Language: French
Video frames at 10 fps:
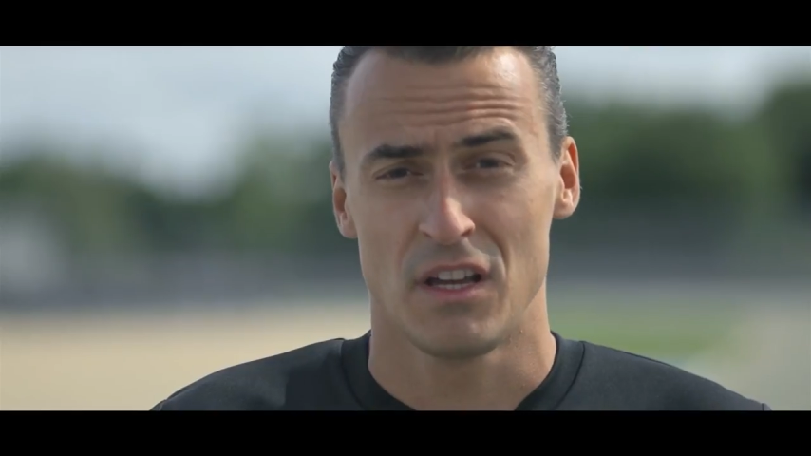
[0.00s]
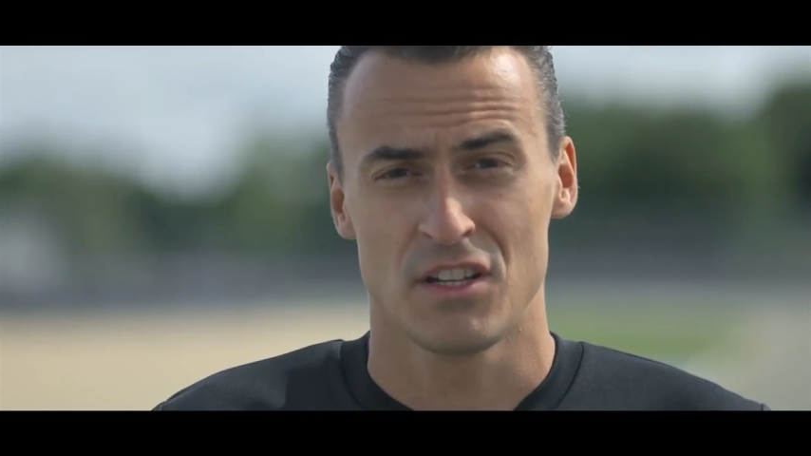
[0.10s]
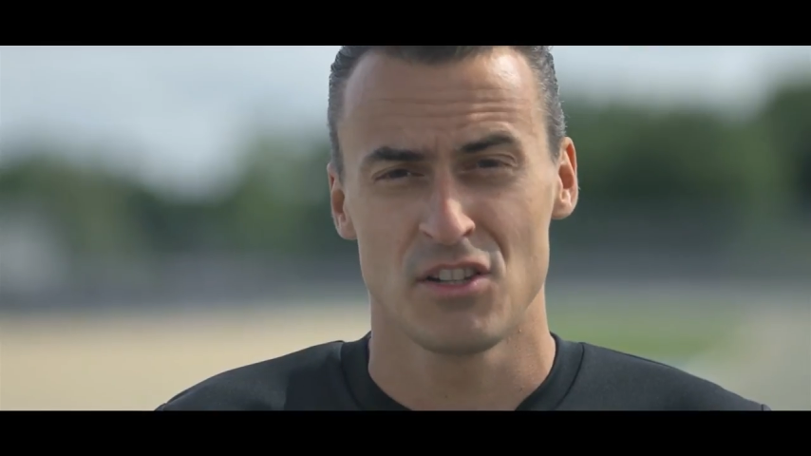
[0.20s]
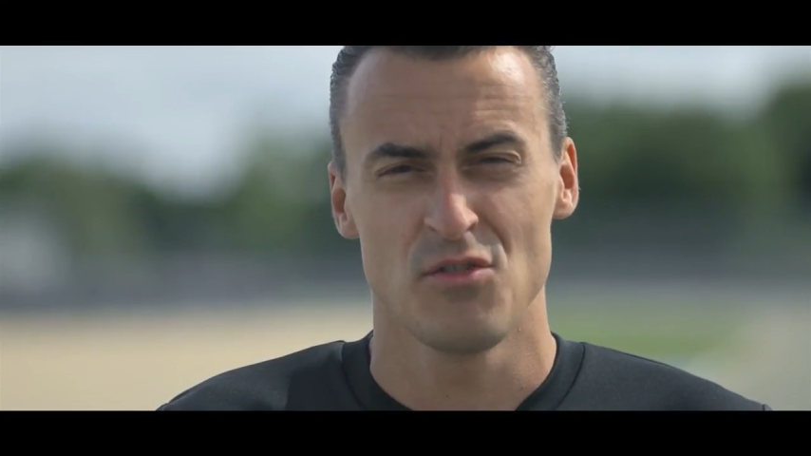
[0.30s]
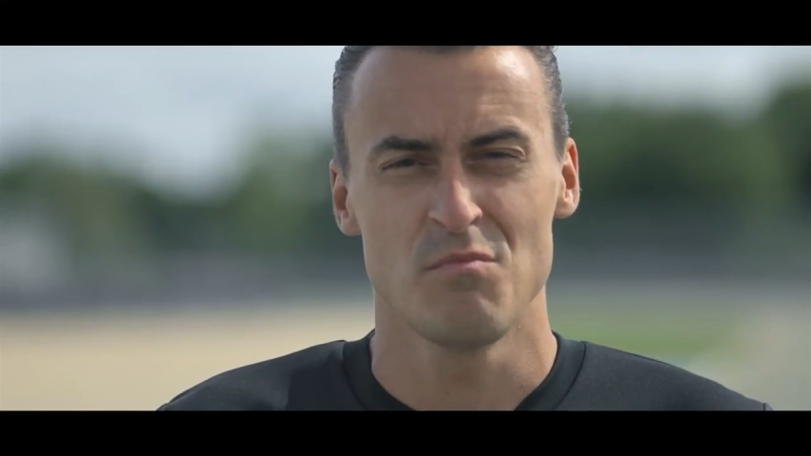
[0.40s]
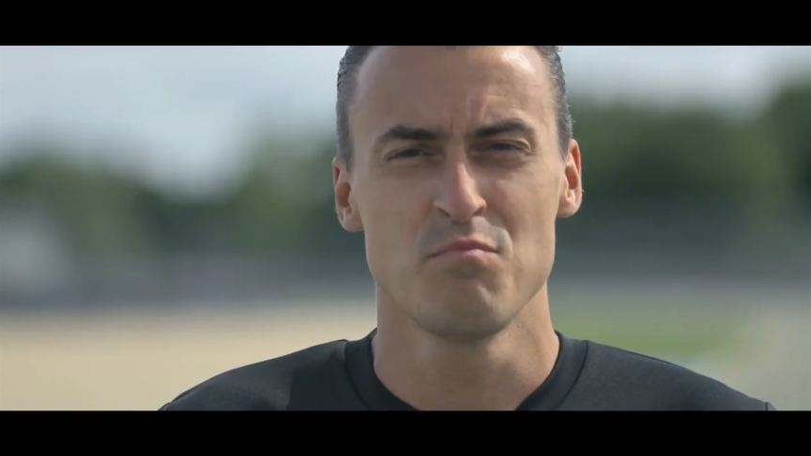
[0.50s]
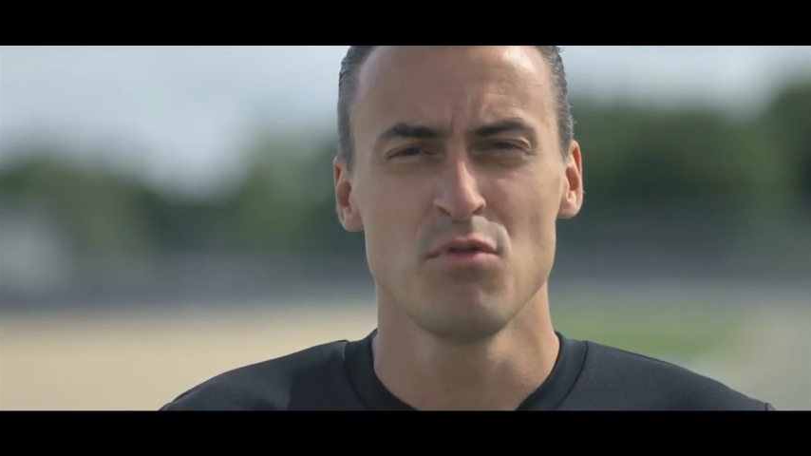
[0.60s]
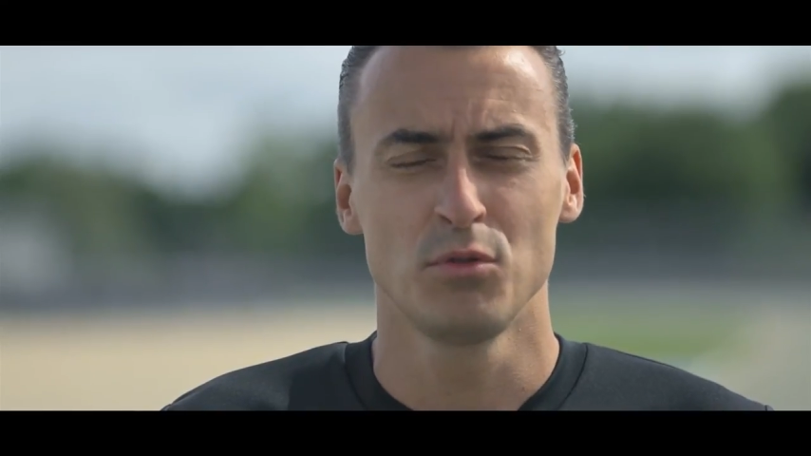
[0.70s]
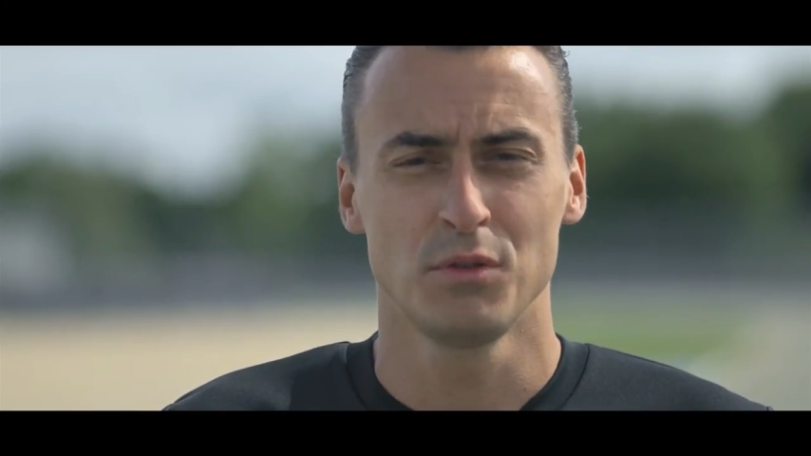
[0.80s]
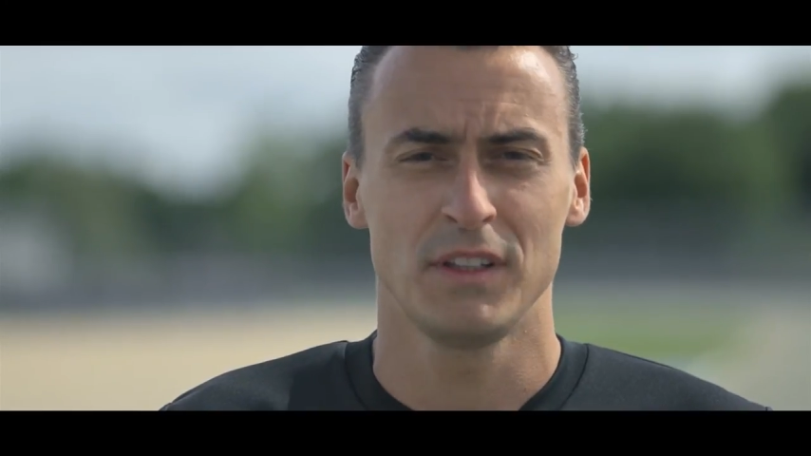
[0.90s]
J'ai eu
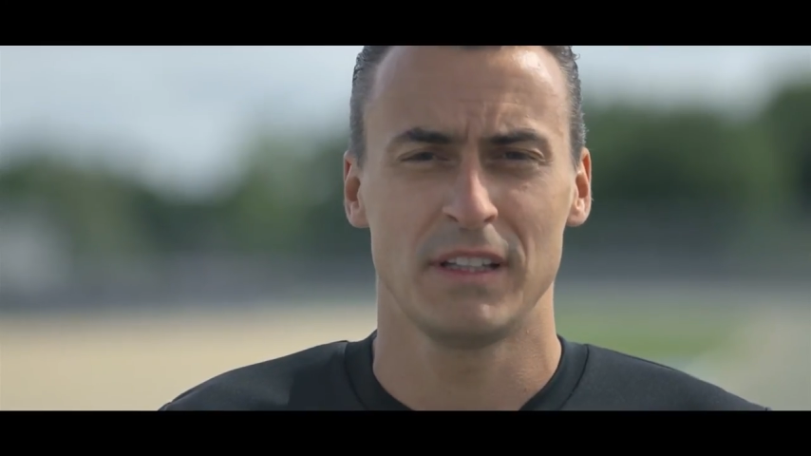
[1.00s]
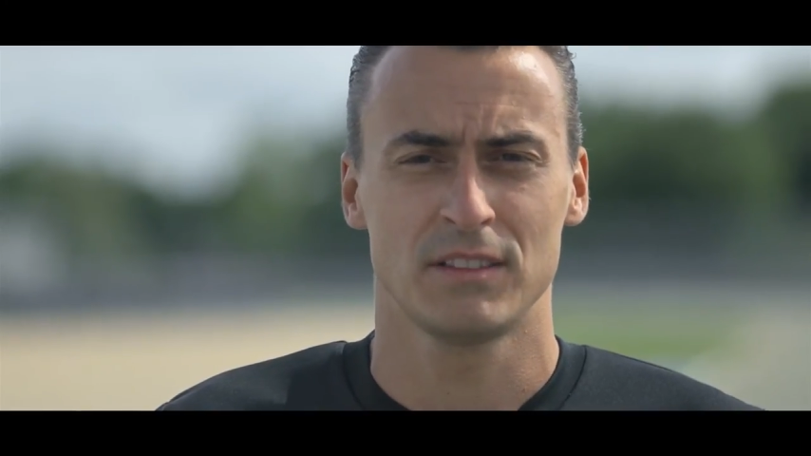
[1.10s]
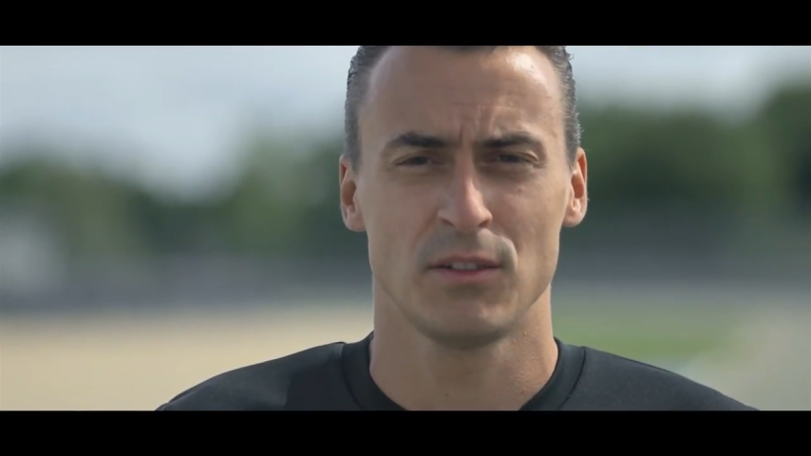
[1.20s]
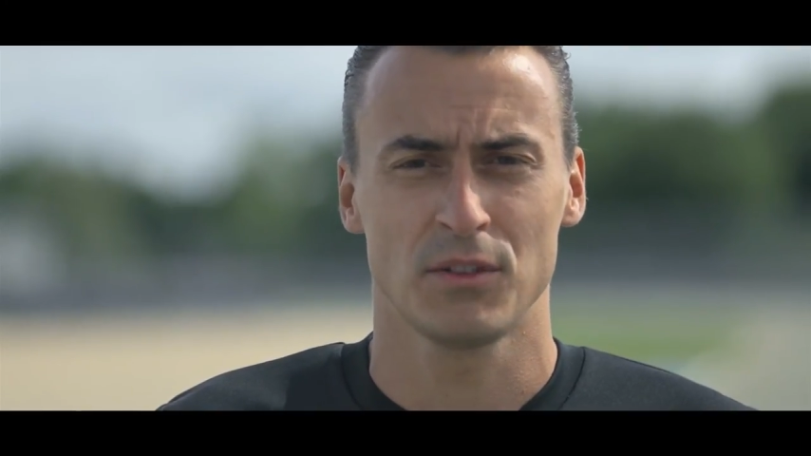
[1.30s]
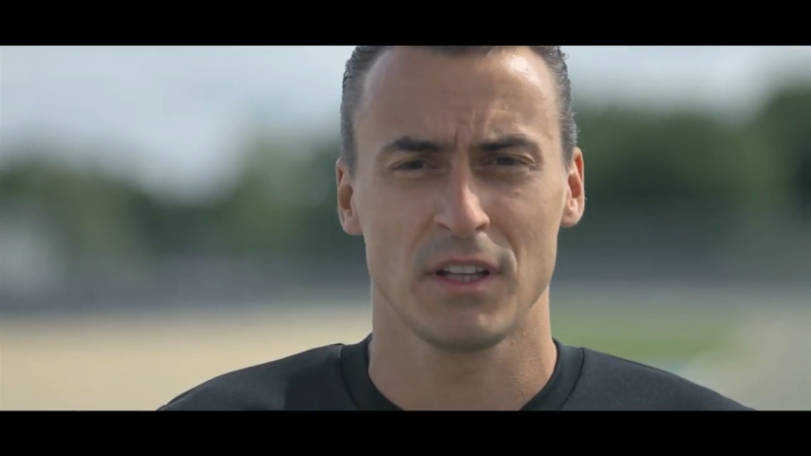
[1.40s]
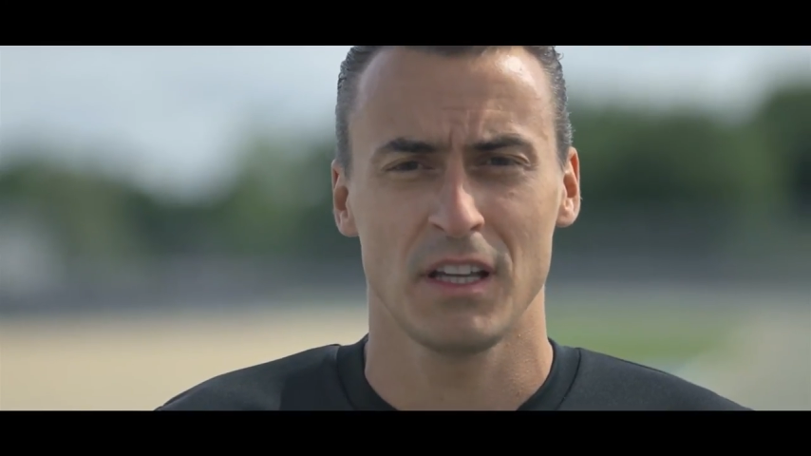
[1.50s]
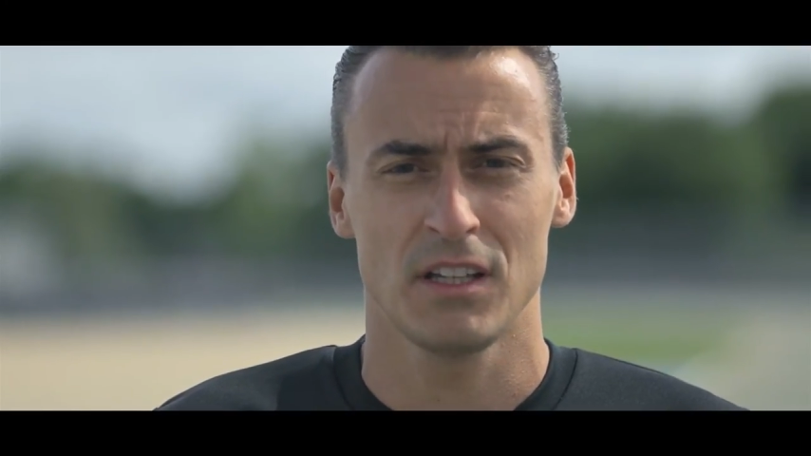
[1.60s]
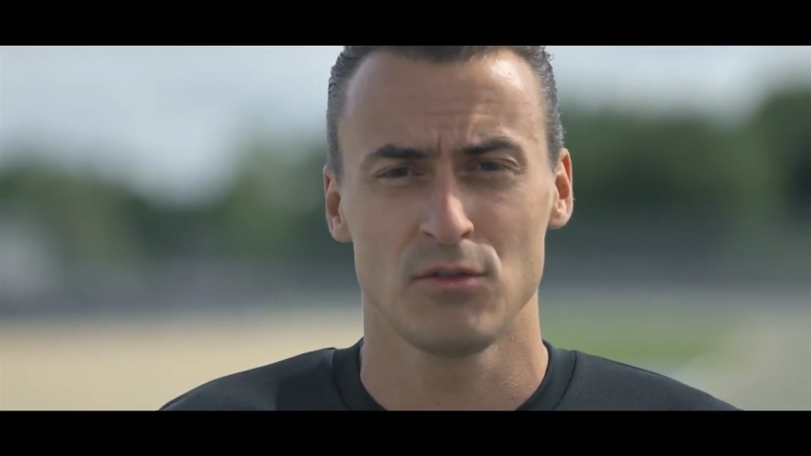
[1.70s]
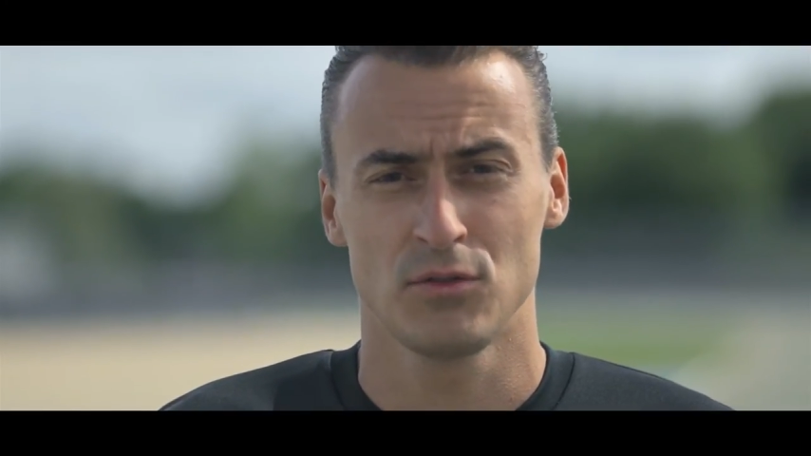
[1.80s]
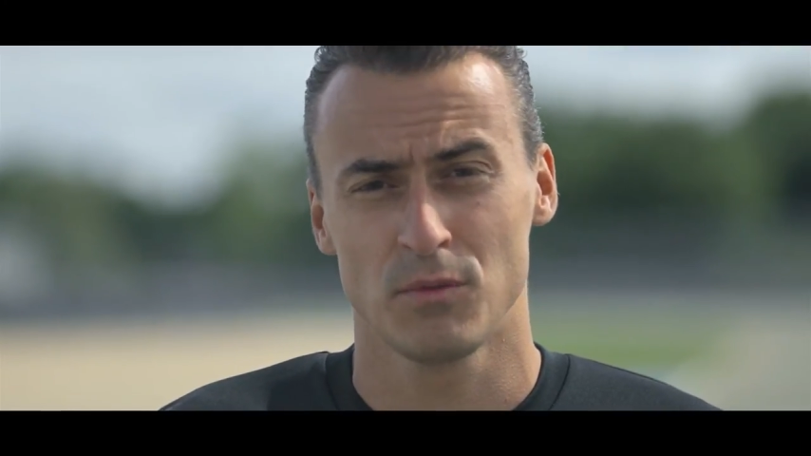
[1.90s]
beaucoup de vitesse
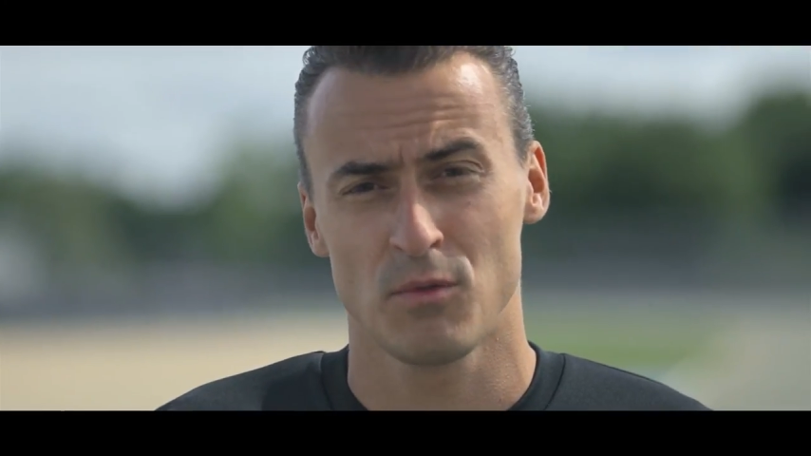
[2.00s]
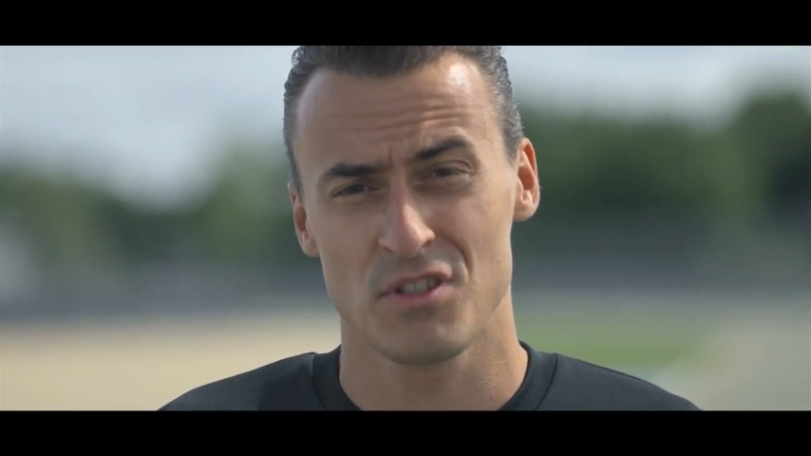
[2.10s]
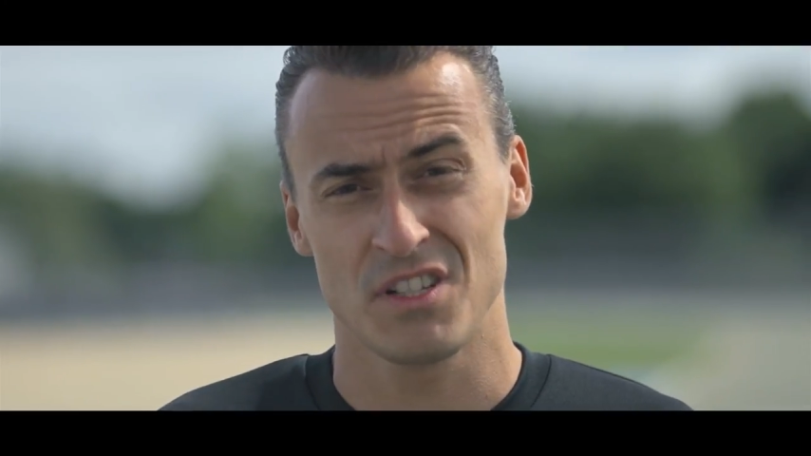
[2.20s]
d'entrée, justement,